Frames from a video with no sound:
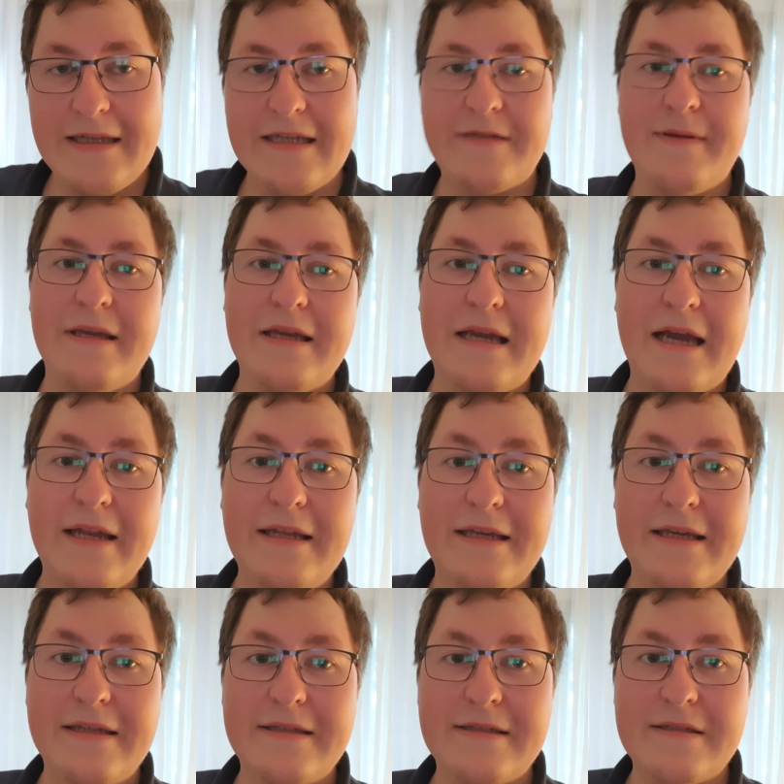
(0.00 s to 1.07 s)
Deswegen kann ich
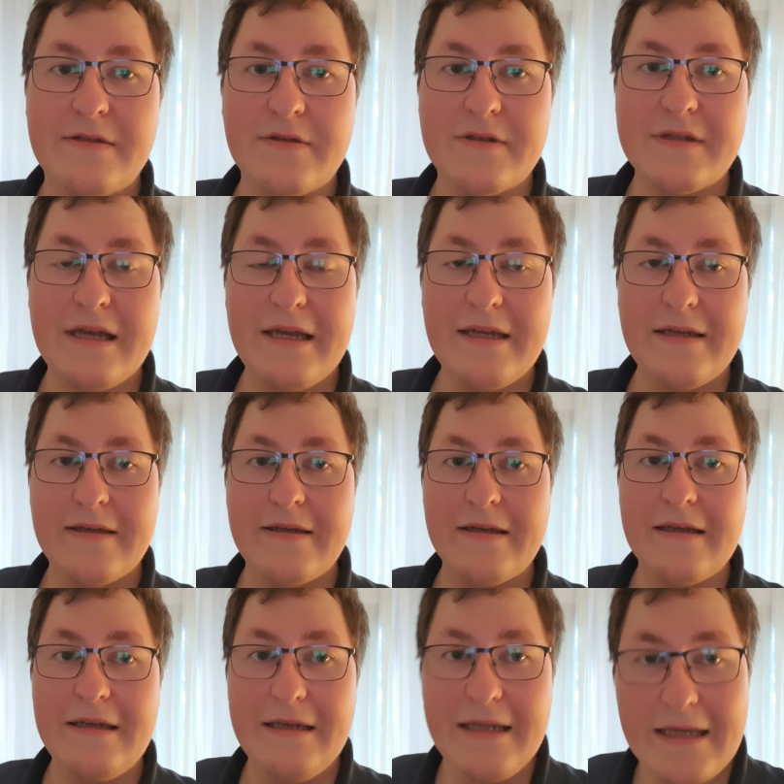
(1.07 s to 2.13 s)
jetzt zurzeit
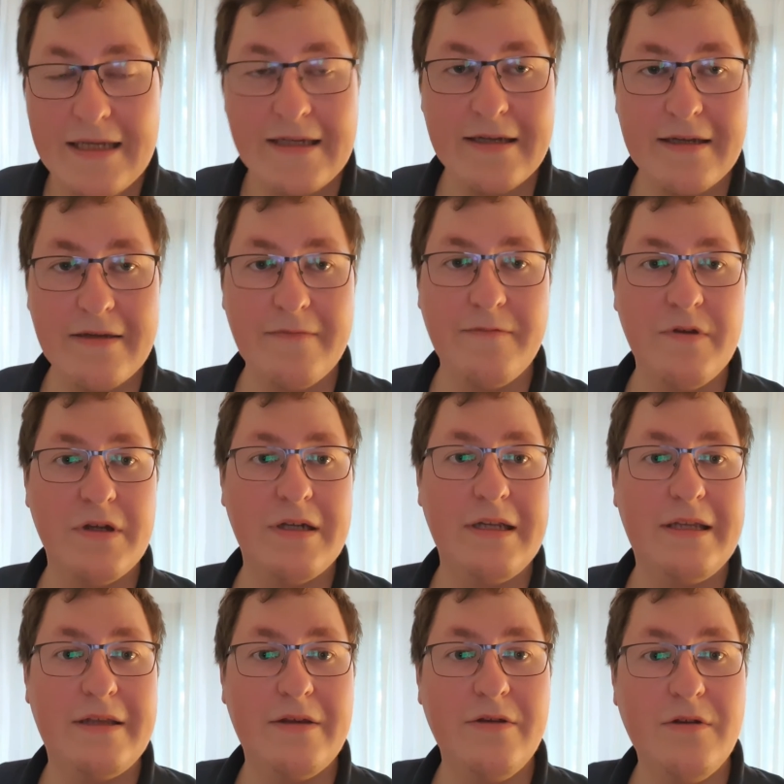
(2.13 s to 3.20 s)
nicht
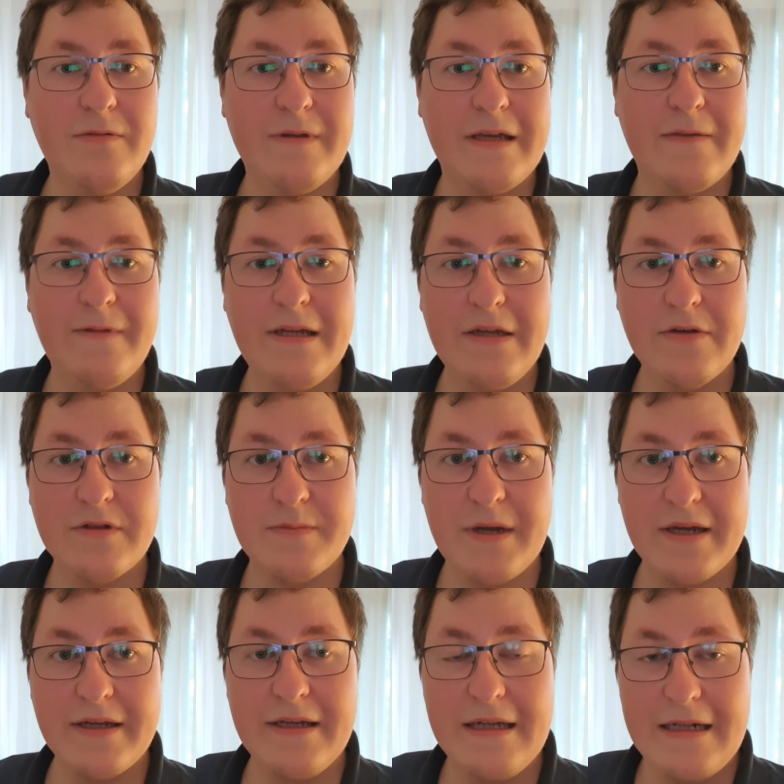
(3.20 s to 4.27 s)
wirklich irgendwelche Videos
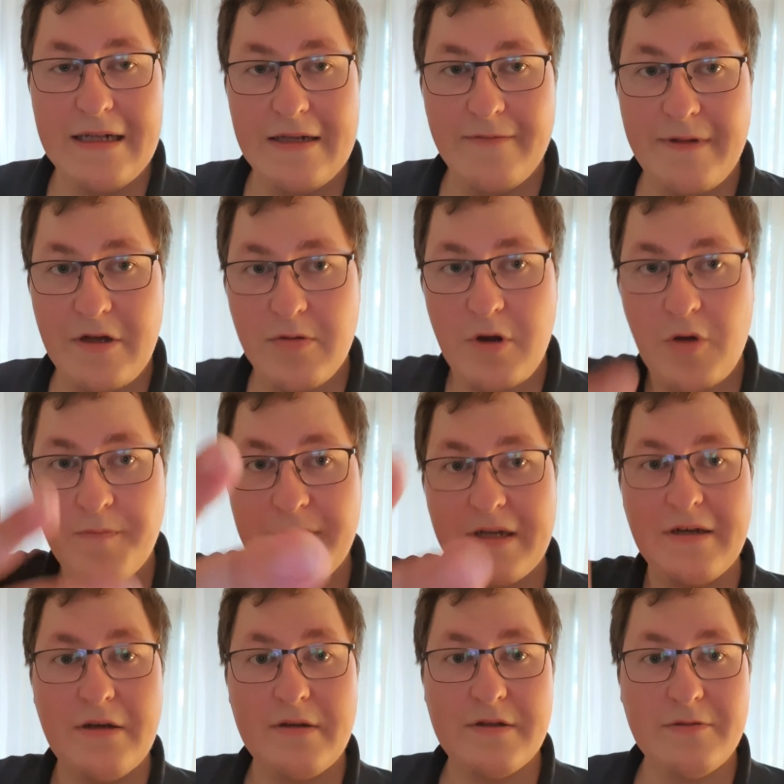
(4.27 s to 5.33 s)
machen, wenn überhaupt
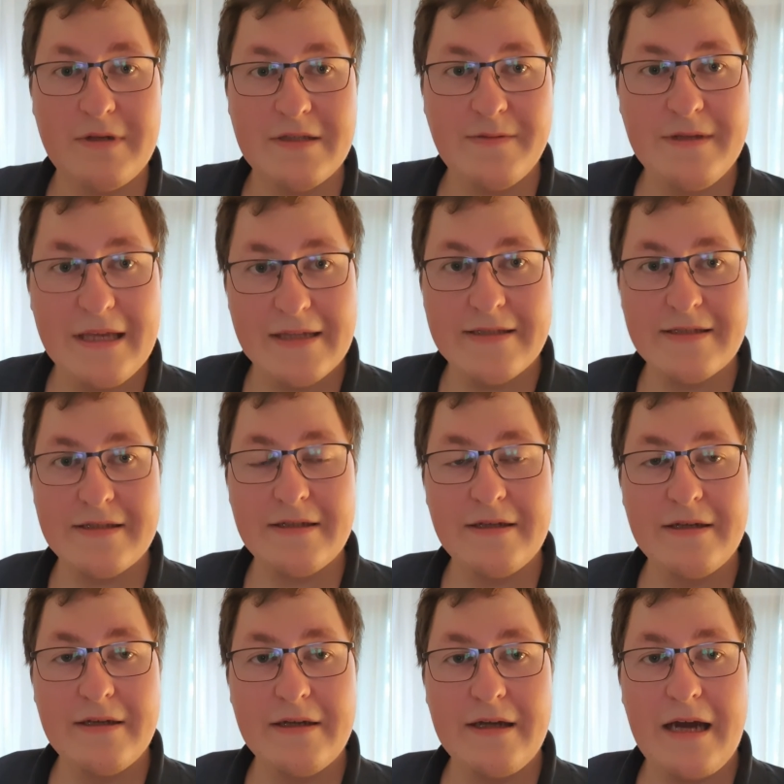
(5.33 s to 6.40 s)
dann sowas wie jetzt,
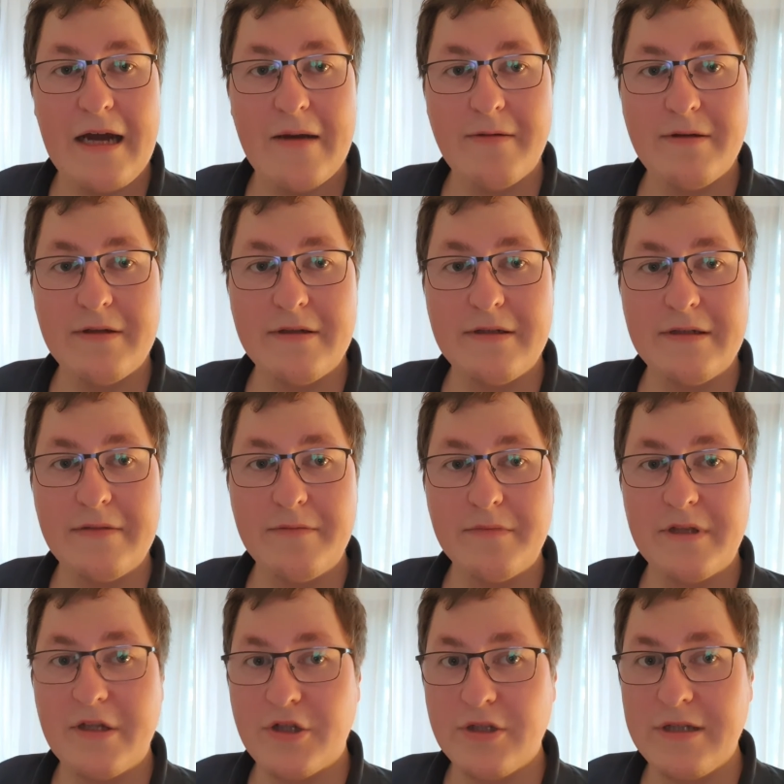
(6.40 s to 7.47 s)
aber
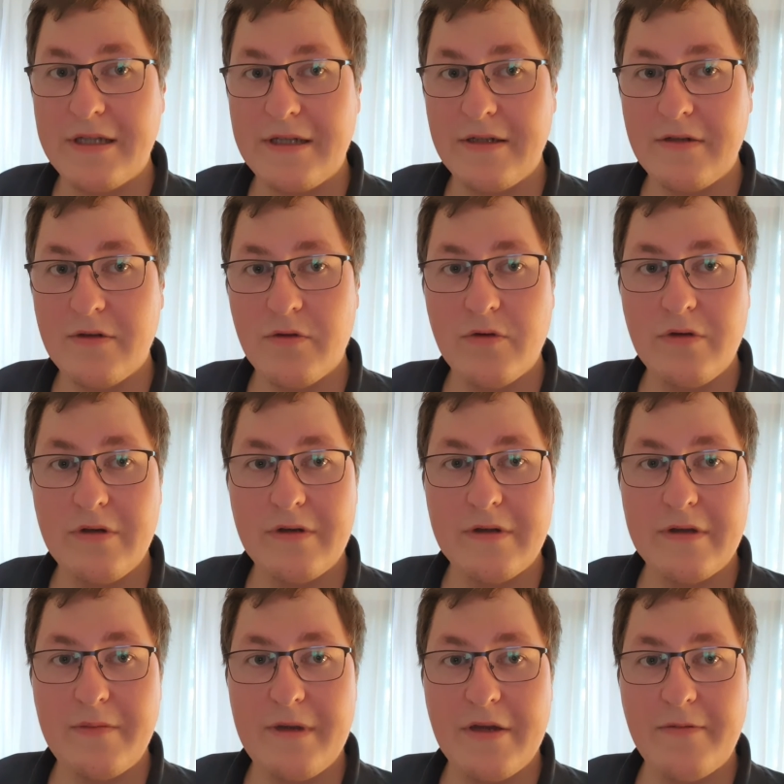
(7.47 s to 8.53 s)
ähm, geschnitten und
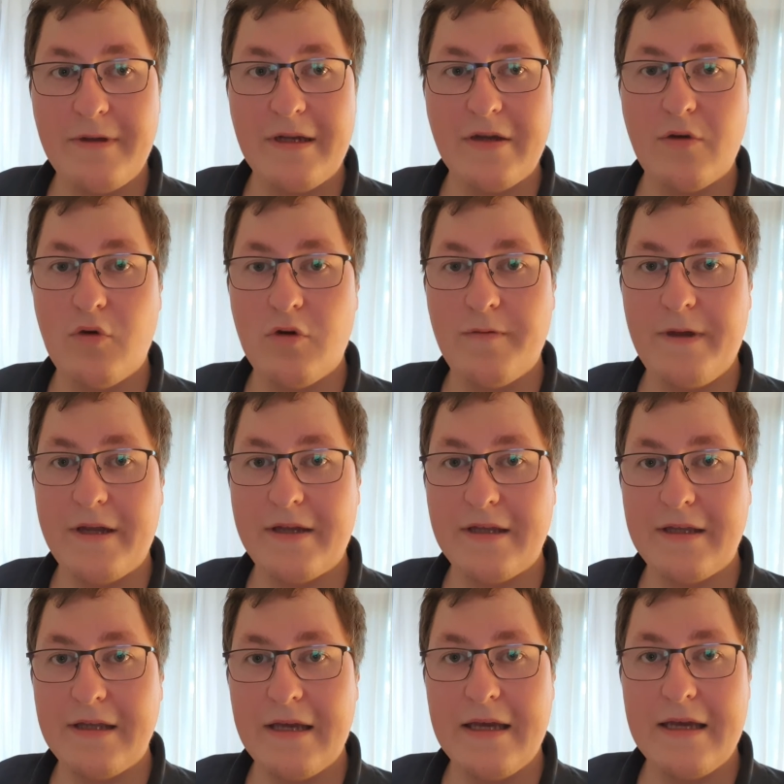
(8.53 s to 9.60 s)
äh, mehr oder weniger
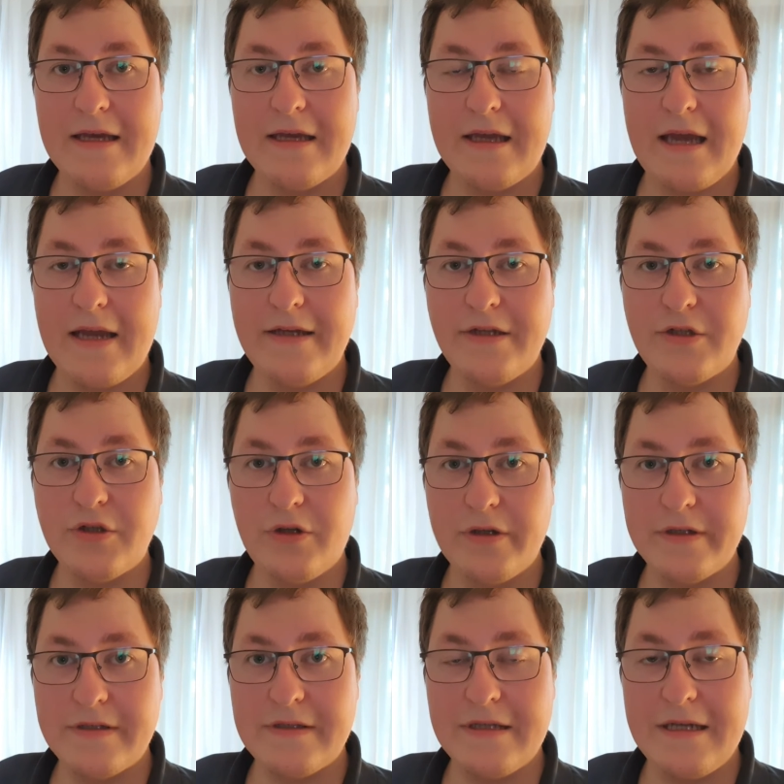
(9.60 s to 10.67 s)
hochwertig keine
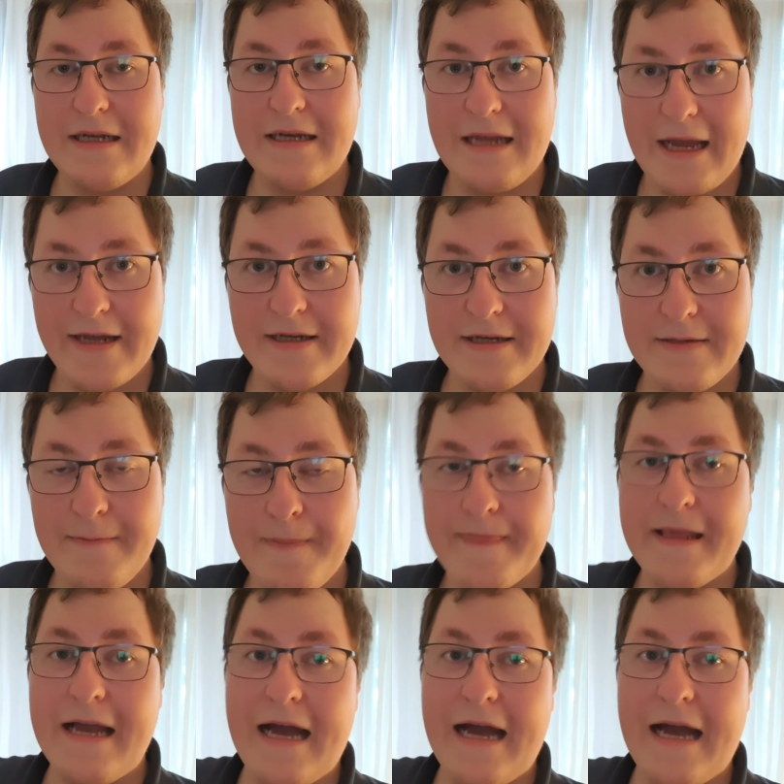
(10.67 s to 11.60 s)
Chance, leider.